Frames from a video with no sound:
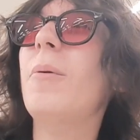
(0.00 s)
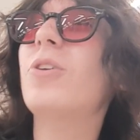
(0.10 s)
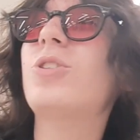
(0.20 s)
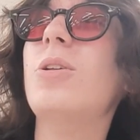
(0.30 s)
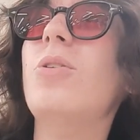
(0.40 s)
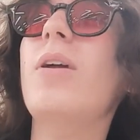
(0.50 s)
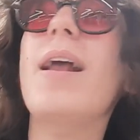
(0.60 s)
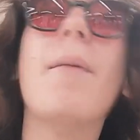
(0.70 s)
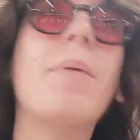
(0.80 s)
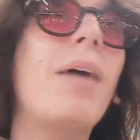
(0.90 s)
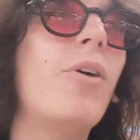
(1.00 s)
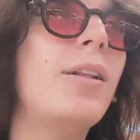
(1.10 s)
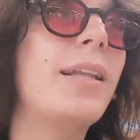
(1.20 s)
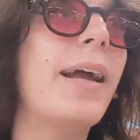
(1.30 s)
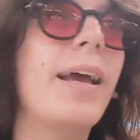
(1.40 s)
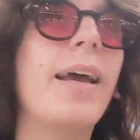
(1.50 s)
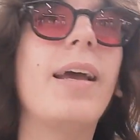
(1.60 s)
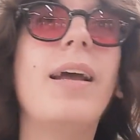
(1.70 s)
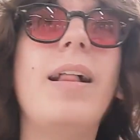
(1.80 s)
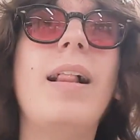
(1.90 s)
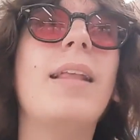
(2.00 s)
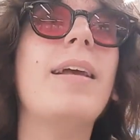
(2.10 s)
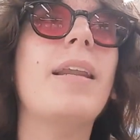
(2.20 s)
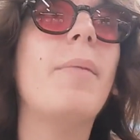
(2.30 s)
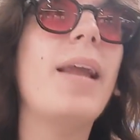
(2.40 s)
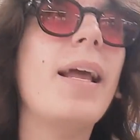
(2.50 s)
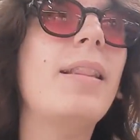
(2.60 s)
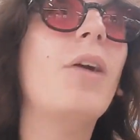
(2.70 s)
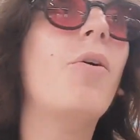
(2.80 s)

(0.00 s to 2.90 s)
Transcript: Però non è la prima volta che gli animaletti